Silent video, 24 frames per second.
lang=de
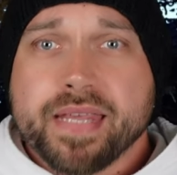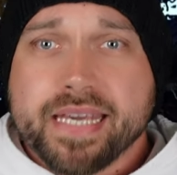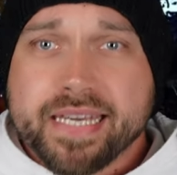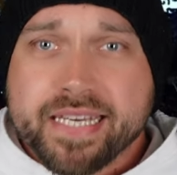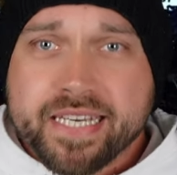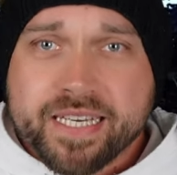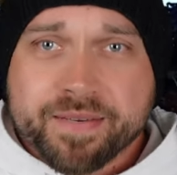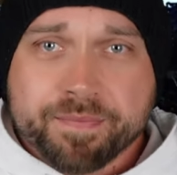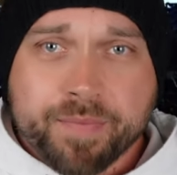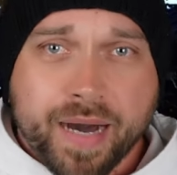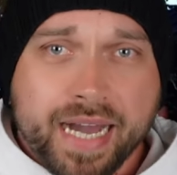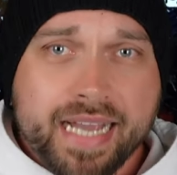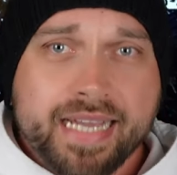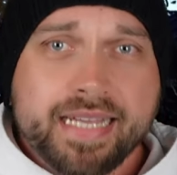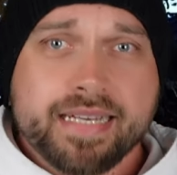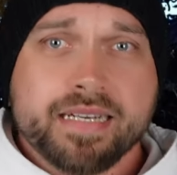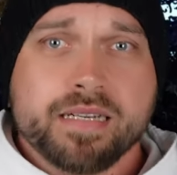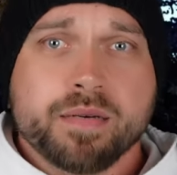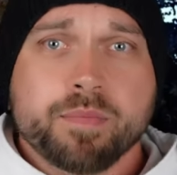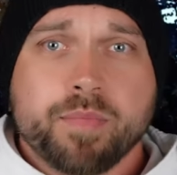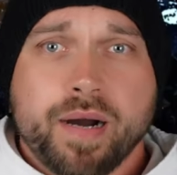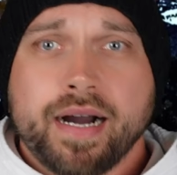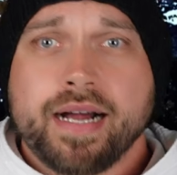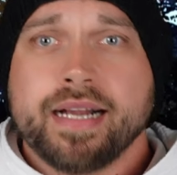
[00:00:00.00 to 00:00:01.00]
Ich
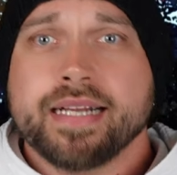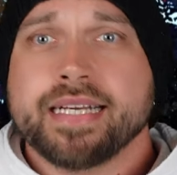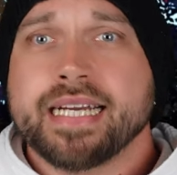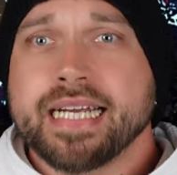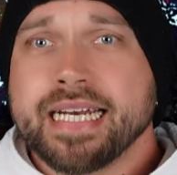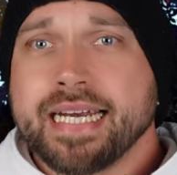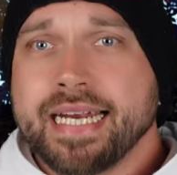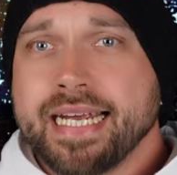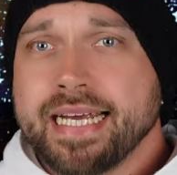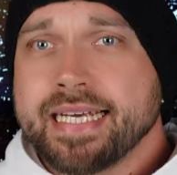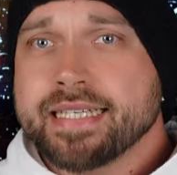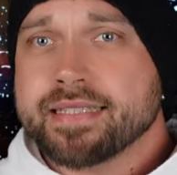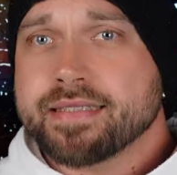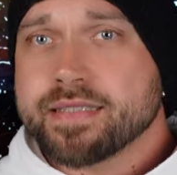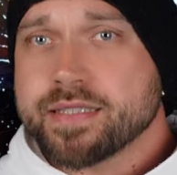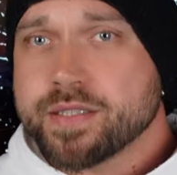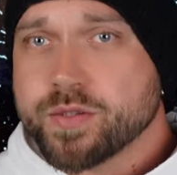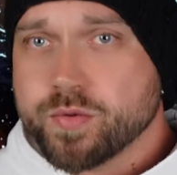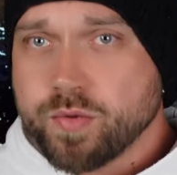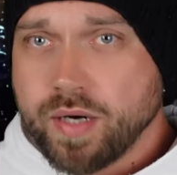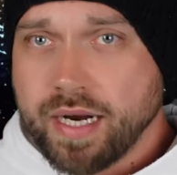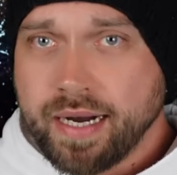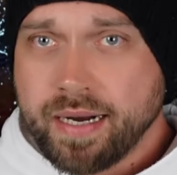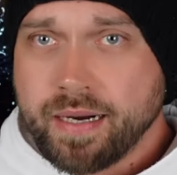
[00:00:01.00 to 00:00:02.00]
meine mal gelesen
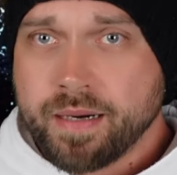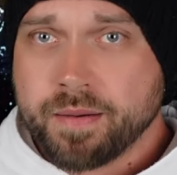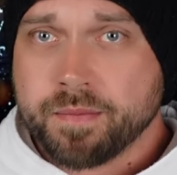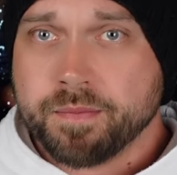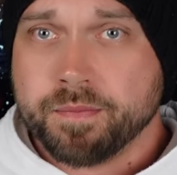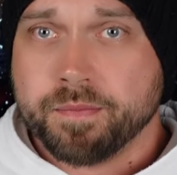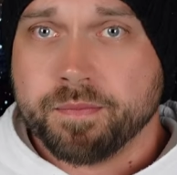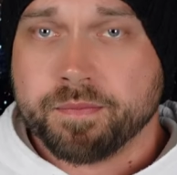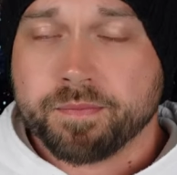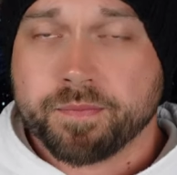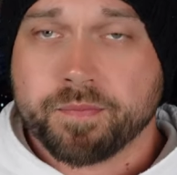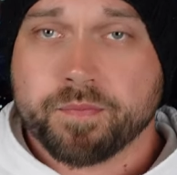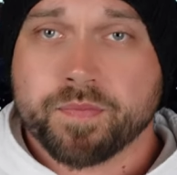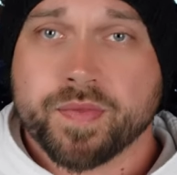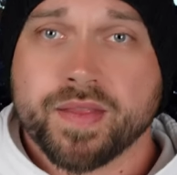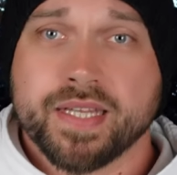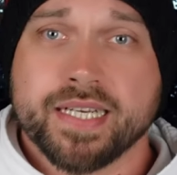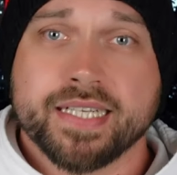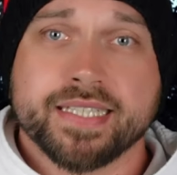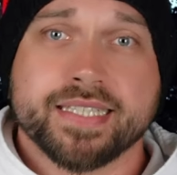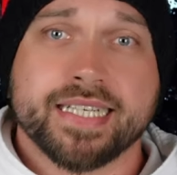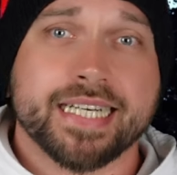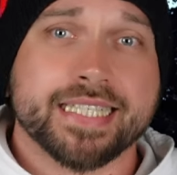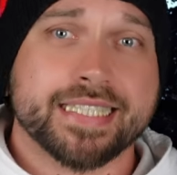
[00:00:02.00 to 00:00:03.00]
zu haben,
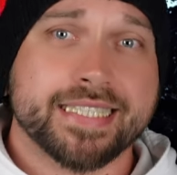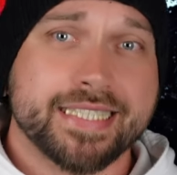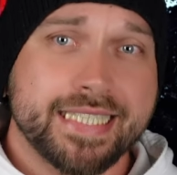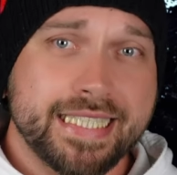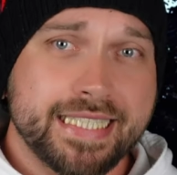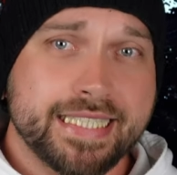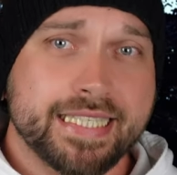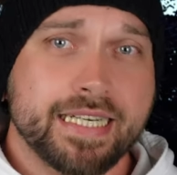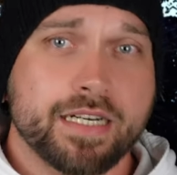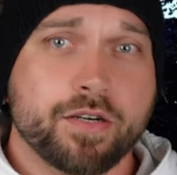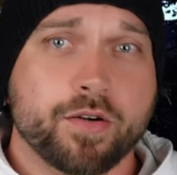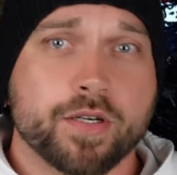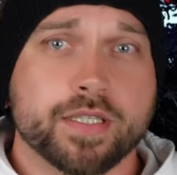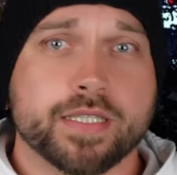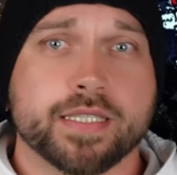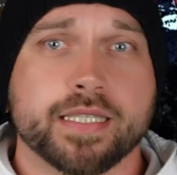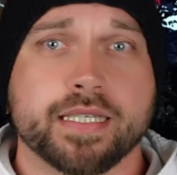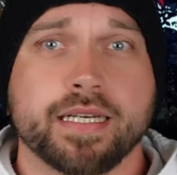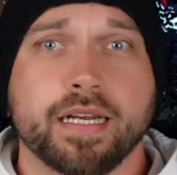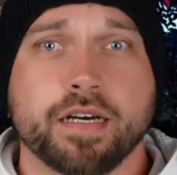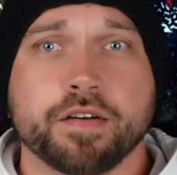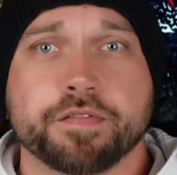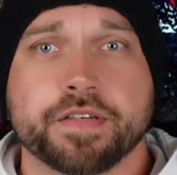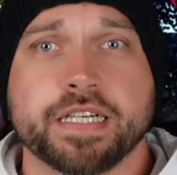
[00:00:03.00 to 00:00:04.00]
dass dieser
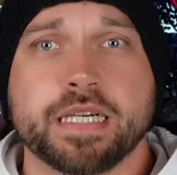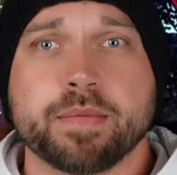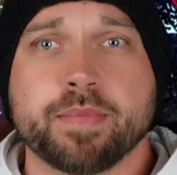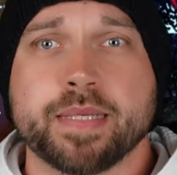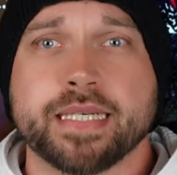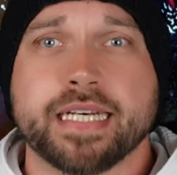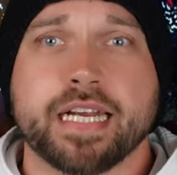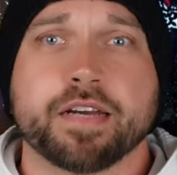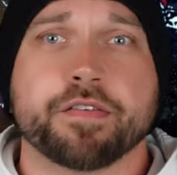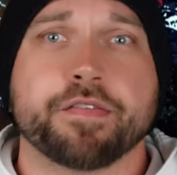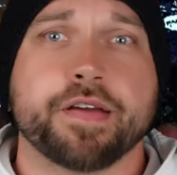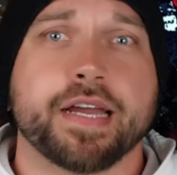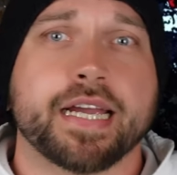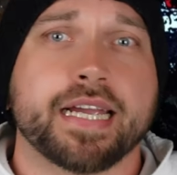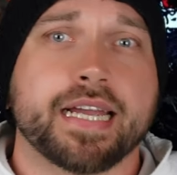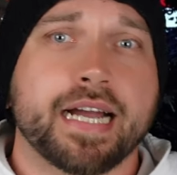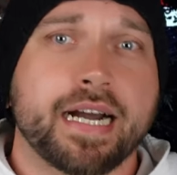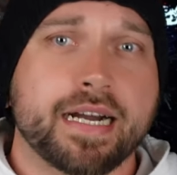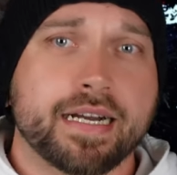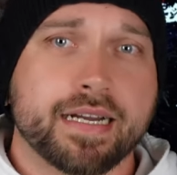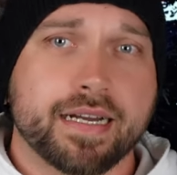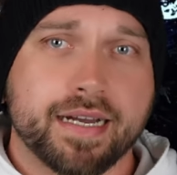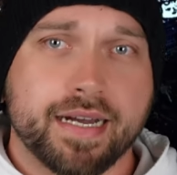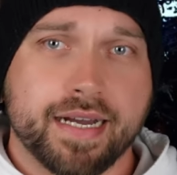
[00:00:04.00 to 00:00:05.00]
Godzilla-Film in der
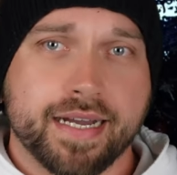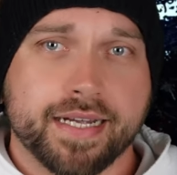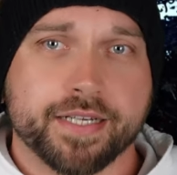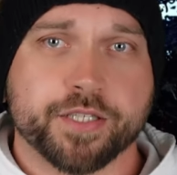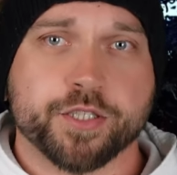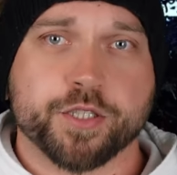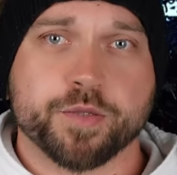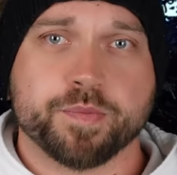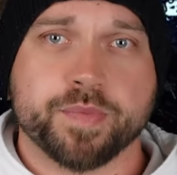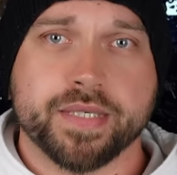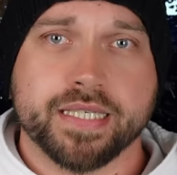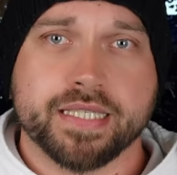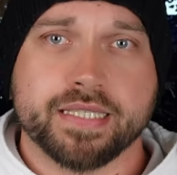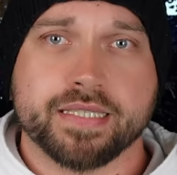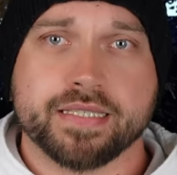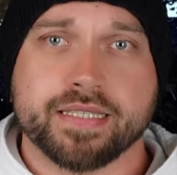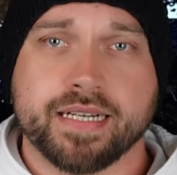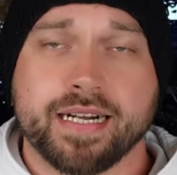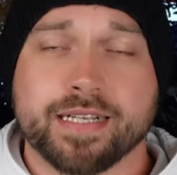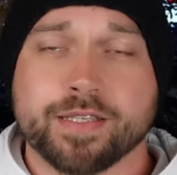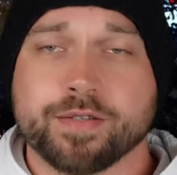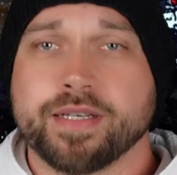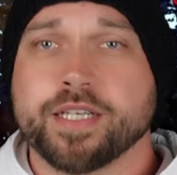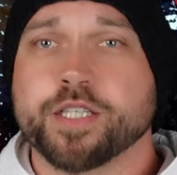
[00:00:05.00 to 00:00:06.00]
Vergangenheit
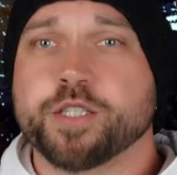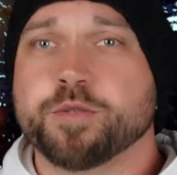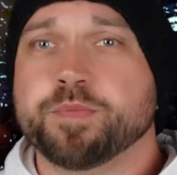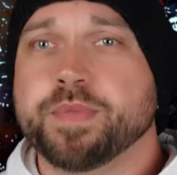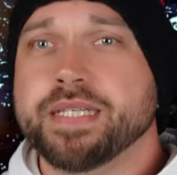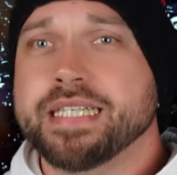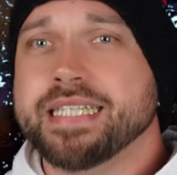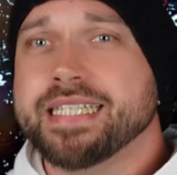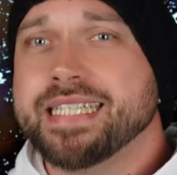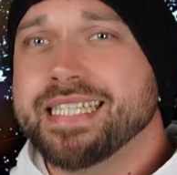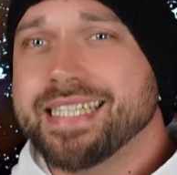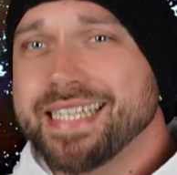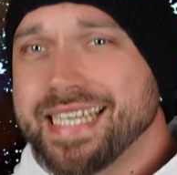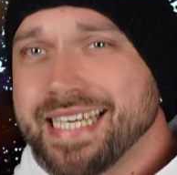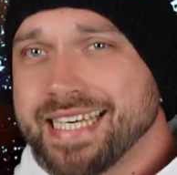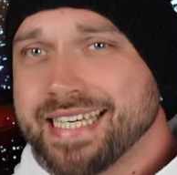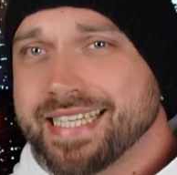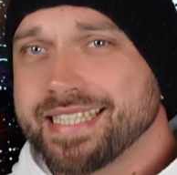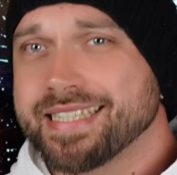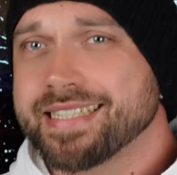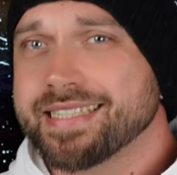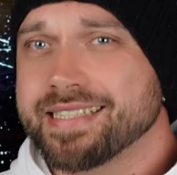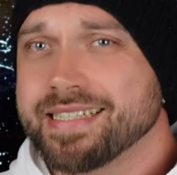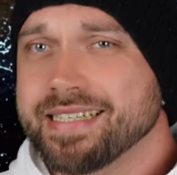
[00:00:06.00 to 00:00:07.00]
spielt. Also der spielt
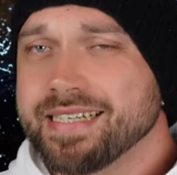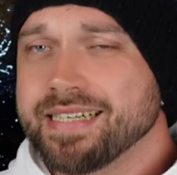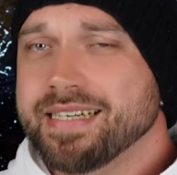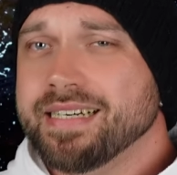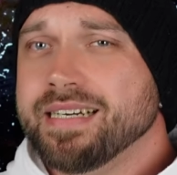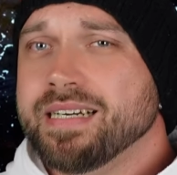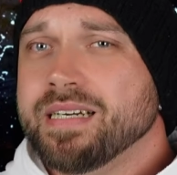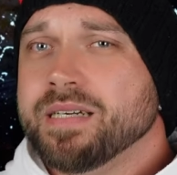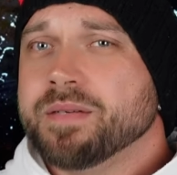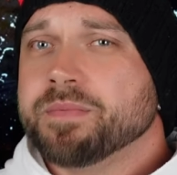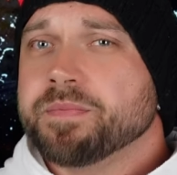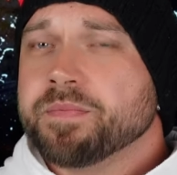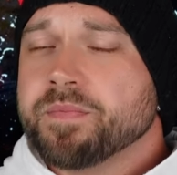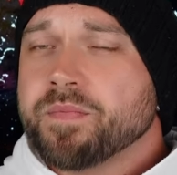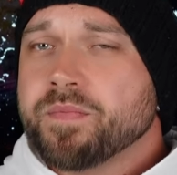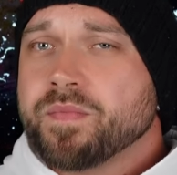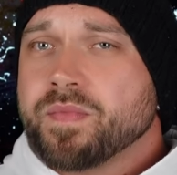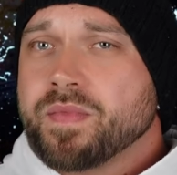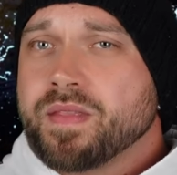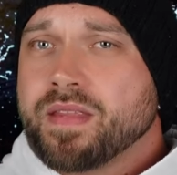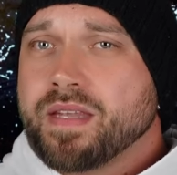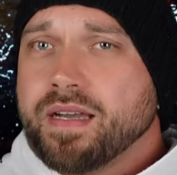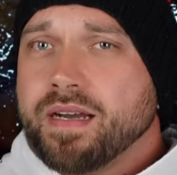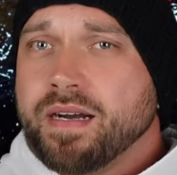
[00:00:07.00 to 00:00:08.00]
nicht
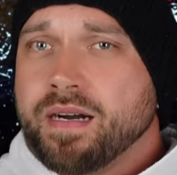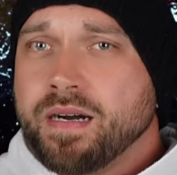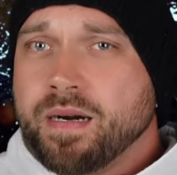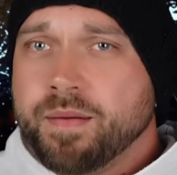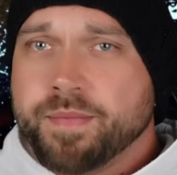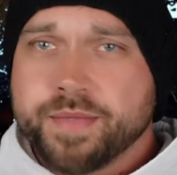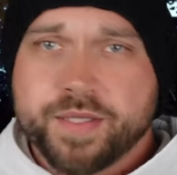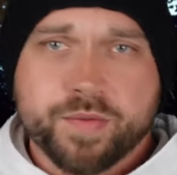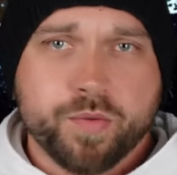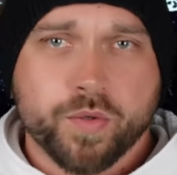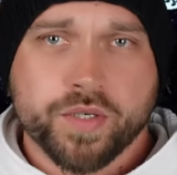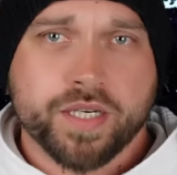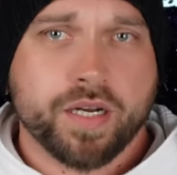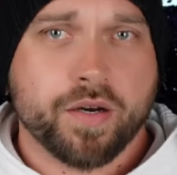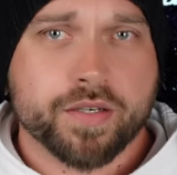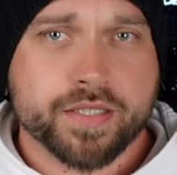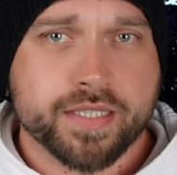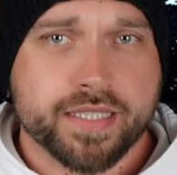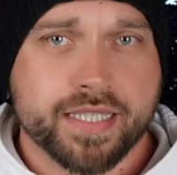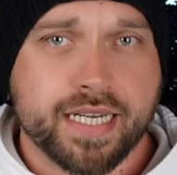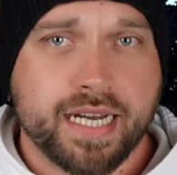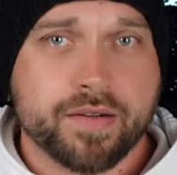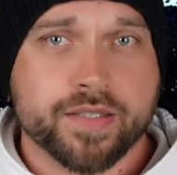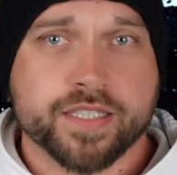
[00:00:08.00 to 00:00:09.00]
ähm,
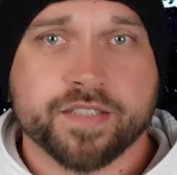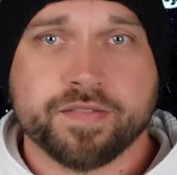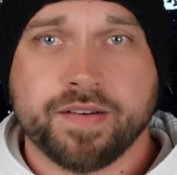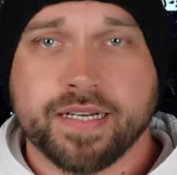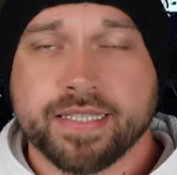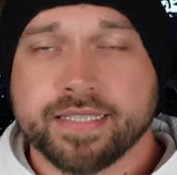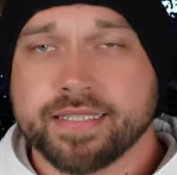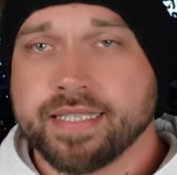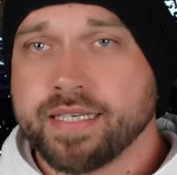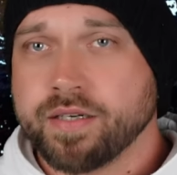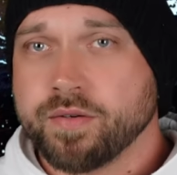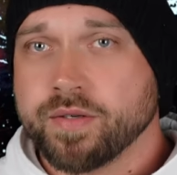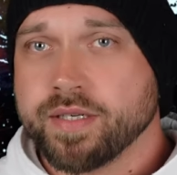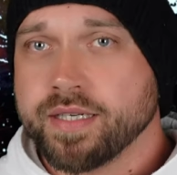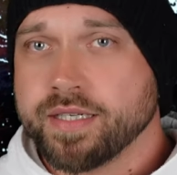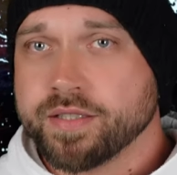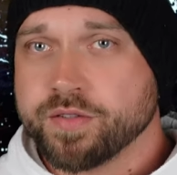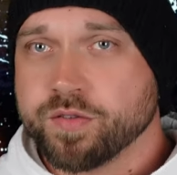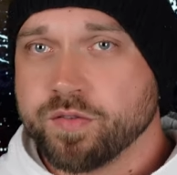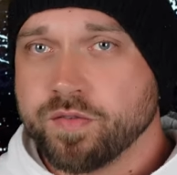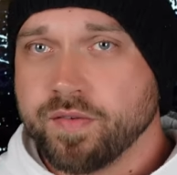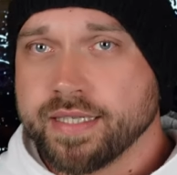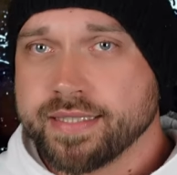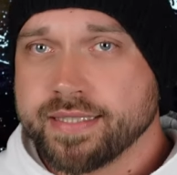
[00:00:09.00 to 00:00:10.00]
2023 oder
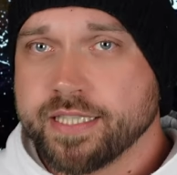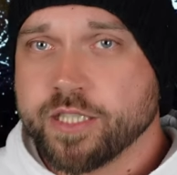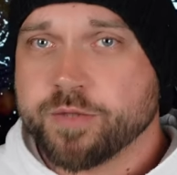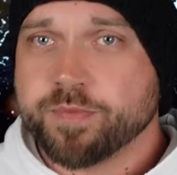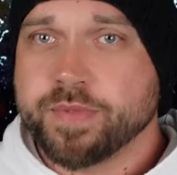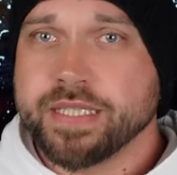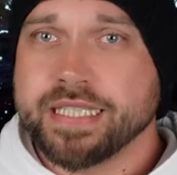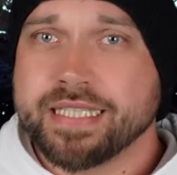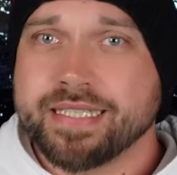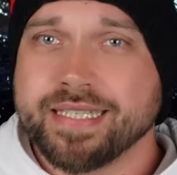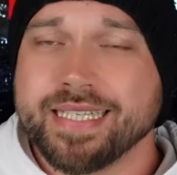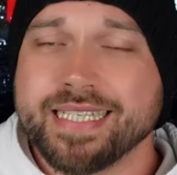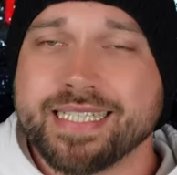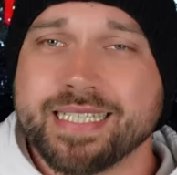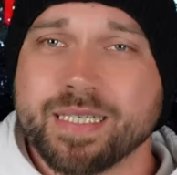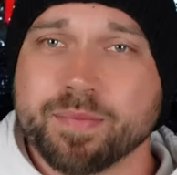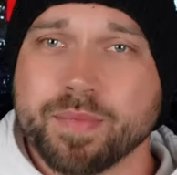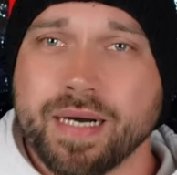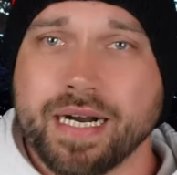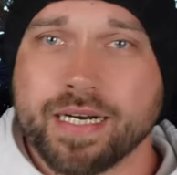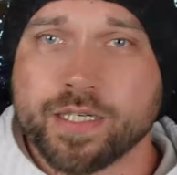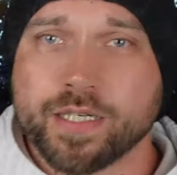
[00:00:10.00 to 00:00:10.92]
sowas. Der spielt nicht im